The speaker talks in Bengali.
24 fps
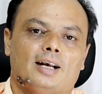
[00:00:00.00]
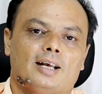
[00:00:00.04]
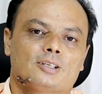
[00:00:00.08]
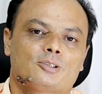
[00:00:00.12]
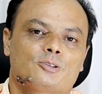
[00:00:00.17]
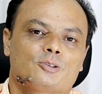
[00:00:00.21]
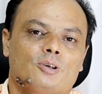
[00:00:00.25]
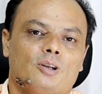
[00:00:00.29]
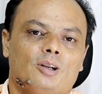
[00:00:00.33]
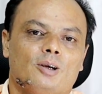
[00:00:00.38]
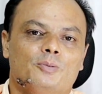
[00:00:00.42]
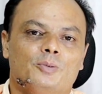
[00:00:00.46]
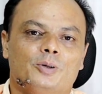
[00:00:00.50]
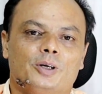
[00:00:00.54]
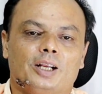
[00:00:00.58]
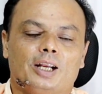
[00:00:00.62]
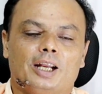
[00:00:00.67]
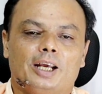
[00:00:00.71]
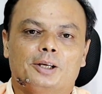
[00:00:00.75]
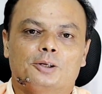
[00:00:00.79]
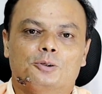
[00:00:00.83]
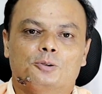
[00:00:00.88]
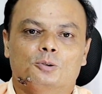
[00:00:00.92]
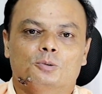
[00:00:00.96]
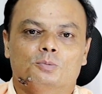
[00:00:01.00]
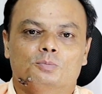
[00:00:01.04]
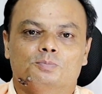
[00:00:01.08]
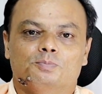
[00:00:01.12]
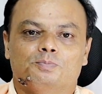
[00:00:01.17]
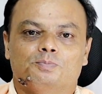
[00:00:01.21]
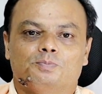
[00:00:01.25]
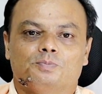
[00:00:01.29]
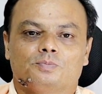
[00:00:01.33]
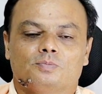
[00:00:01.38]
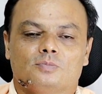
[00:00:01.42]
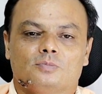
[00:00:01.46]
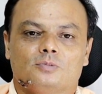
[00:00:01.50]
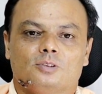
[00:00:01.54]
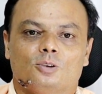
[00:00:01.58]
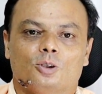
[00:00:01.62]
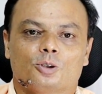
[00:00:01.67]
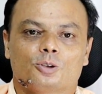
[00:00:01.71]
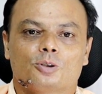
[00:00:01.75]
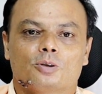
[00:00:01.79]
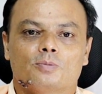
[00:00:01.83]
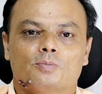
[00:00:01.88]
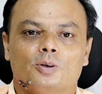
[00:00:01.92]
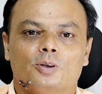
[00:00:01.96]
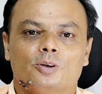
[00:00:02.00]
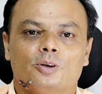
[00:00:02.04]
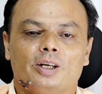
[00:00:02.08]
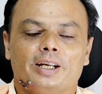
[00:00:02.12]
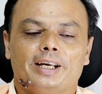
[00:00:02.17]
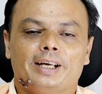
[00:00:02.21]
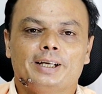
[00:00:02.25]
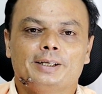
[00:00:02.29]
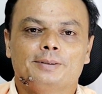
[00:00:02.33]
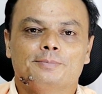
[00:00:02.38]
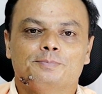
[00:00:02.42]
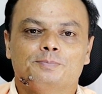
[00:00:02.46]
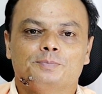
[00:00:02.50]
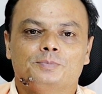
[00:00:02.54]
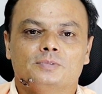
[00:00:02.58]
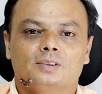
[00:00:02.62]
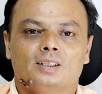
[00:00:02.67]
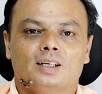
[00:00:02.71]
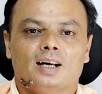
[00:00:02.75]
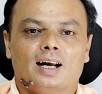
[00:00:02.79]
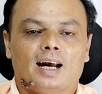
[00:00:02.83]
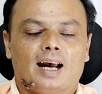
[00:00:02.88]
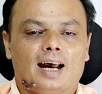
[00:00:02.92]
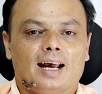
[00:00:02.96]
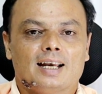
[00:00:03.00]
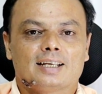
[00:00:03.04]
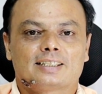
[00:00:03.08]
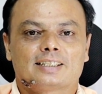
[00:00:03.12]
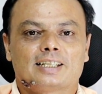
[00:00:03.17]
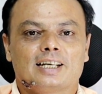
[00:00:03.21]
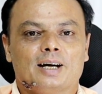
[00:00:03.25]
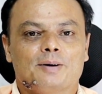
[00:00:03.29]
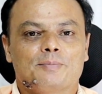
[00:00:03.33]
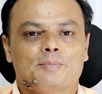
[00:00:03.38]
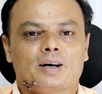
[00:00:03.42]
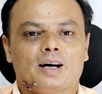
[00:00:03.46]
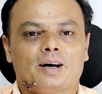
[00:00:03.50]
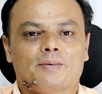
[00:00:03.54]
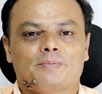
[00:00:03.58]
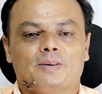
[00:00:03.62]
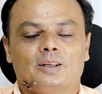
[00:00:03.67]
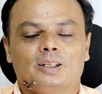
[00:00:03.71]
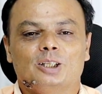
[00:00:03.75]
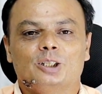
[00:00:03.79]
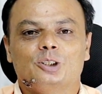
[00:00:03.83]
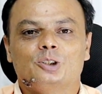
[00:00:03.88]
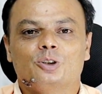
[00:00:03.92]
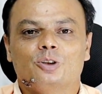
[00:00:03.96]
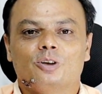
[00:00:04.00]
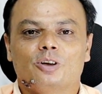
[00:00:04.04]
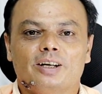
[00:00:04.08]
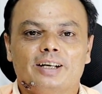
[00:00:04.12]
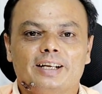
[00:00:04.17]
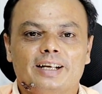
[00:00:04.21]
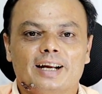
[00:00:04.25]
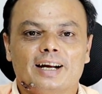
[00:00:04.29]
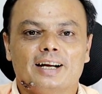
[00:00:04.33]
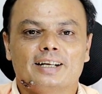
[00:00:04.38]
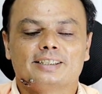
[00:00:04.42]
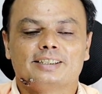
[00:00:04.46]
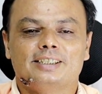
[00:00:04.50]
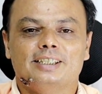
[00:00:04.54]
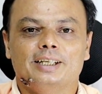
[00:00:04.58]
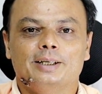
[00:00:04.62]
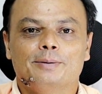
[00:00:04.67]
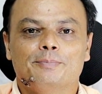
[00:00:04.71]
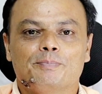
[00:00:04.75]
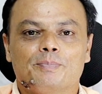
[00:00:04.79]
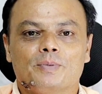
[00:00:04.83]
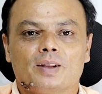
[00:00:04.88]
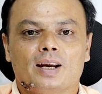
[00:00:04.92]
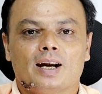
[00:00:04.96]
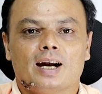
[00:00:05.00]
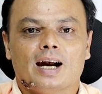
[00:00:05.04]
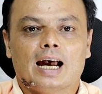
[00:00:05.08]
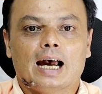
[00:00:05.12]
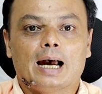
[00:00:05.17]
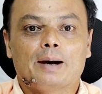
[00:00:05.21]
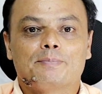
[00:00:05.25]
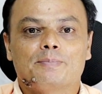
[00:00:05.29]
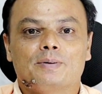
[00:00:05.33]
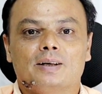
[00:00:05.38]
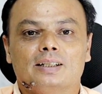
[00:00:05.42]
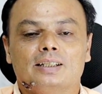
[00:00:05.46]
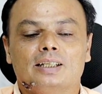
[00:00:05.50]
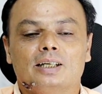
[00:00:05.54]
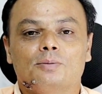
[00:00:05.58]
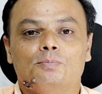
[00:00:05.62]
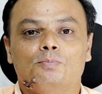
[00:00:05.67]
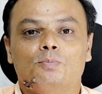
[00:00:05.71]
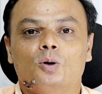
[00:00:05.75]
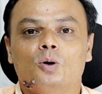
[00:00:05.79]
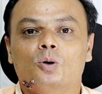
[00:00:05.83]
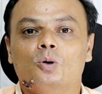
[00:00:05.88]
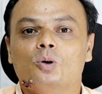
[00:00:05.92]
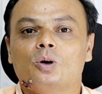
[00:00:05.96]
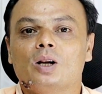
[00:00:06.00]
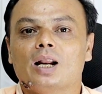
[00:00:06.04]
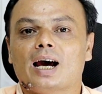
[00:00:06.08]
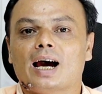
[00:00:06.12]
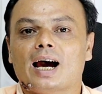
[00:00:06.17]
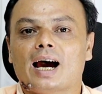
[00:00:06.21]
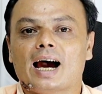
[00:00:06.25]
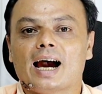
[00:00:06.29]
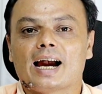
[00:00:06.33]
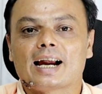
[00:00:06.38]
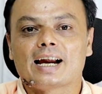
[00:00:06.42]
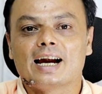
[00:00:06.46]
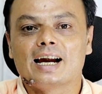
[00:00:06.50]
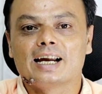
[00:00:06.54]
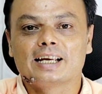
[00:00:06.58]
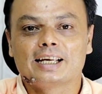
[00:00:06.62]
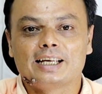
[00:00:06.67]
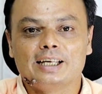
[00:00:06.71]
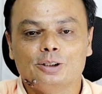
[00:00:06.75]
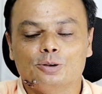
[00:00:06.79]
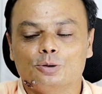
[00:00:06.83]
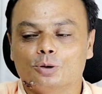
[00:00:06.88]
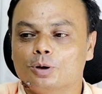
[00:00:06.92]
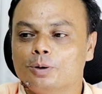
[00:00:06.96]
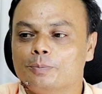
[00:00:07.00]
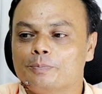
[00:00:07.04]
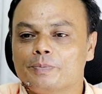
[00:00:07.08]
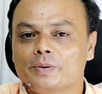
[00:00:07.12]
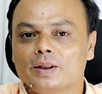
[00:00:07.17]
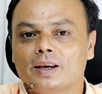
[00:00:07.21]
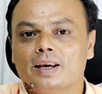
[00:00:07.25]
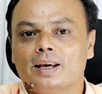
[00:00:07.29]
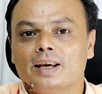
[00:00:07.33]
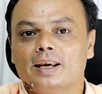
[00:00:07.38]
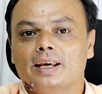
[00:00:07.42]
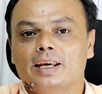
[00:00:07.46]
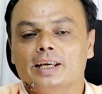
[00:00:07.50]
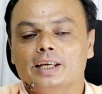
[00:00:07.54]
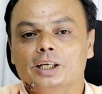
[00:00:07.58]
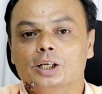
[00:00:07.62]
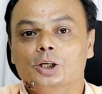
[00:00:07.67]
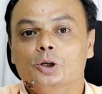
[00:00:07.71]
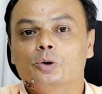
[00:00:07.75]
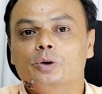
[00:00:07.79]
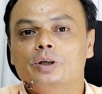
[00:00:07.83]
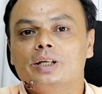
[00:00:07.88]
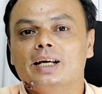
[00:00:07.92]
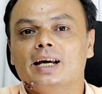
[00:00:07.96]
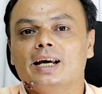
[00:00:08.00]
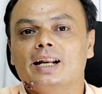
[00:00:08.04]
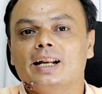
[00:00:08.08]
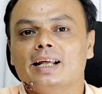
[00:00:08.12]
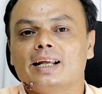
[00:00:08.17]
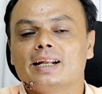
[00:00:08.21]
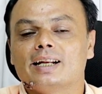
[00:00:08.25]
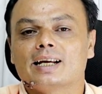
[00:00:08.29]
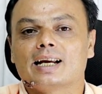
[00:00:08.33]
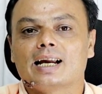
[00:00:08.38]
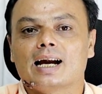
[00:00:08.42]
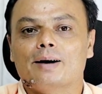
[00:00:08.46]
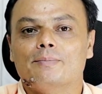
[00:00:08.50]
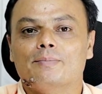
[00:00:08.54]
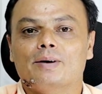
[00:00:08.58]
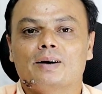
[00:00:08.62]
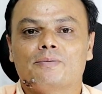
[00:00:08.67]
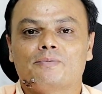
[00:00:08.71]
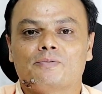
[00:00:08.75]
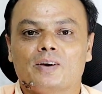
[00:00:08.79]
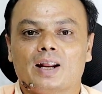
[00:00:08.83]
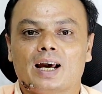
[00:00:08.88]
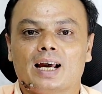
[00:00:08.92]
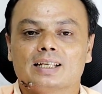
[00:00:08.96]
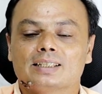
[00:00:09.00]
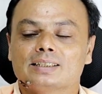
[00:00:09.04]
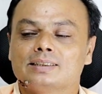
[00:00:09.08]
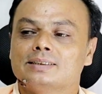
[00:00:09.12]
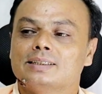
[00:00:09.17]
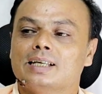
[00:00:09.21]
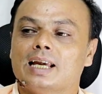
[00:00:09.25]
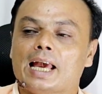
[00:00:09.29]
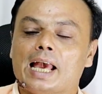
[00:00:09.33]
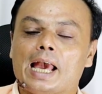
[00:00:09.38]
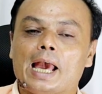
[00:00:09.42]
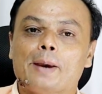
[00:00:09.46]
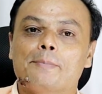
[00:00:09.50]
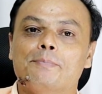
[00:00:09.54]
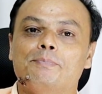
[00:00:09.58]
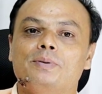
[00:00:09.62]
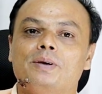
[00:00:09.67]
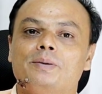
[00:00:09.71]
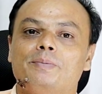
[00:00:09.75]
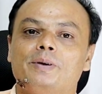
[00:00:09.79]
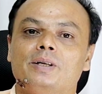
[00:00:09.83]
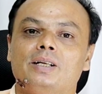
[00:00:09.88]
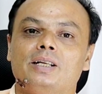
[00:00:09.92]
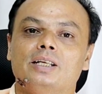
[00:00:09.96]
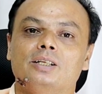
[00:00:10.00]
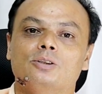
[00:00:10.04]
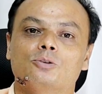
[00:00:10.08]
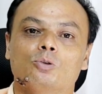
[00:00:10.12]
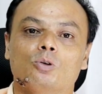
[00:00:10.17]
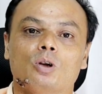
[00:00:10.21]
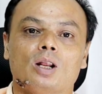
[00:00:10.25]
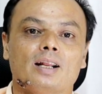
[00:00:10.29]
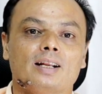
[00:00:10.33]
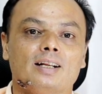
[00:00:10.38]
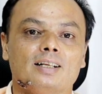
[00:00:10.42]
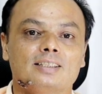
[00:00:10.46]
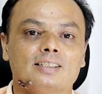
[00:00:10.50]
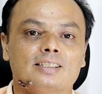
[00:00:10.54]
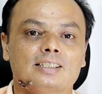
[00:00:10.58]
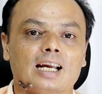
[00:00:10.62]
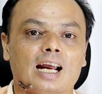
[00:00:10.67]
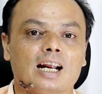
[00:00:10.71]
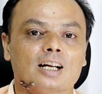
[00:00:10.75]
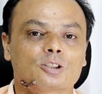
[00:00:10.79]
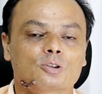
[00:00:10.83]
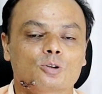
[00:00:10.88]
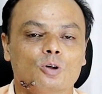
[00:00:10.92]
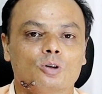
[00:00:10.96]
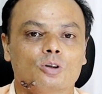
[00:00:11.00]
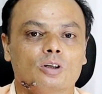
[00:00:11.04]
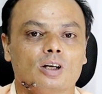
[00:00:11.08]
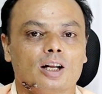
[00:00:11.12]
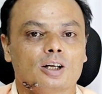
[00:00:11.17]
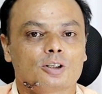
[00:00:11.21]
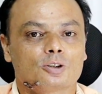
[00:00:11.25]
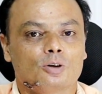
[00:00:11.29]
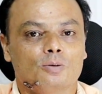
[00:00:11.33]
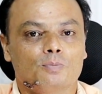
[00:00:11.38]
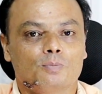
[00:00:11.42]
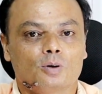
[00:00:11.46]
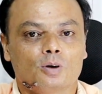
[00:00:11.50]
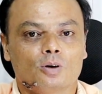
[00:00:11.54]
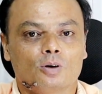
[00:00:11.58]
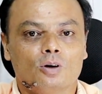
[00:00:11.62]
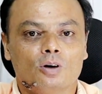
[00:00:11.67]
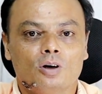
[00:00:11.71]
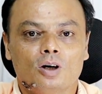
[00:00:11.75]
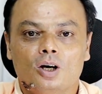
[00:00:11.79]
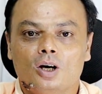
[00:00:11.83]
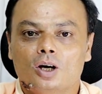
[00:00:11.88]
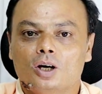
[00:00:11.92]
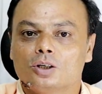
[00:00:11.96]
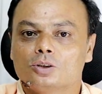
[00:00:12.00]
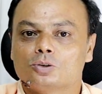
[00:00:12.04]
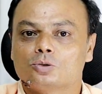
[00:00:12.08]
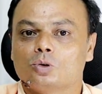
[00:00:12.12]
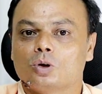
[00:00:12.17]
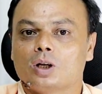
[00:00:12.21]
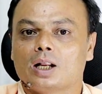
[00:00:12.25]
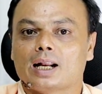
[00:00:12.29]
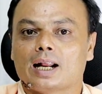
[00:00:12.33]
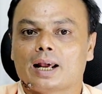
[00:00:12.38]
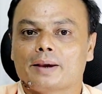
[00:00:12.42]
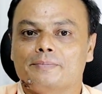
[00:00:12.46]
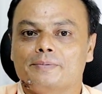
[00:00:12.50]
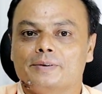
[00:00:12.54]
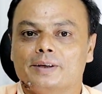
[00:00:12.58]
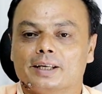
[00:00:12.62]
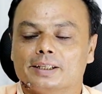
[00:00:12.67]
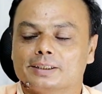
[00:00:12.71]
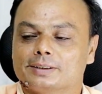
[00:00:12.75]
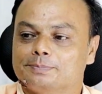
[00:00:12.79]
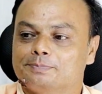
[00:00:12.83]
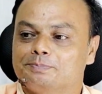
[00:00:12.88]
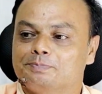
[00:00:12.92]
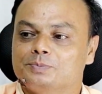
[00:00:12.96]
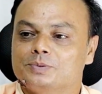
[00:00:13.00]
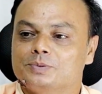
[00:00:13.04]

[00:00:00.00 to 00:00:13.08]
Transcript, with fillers: আসসালামু আলাইকুম দর্শক মণ্ডলী আজকে আমরা আপনাদের জন্য নিয়ে আসছি আপনাদের বহুল আকাঙ্ক্ষিত ইউটিএলের গামা প্লাস এমপিপিটি সোলারের চার্জ কন্ট্রোলার সম্পন্ন সোলার আইপিএস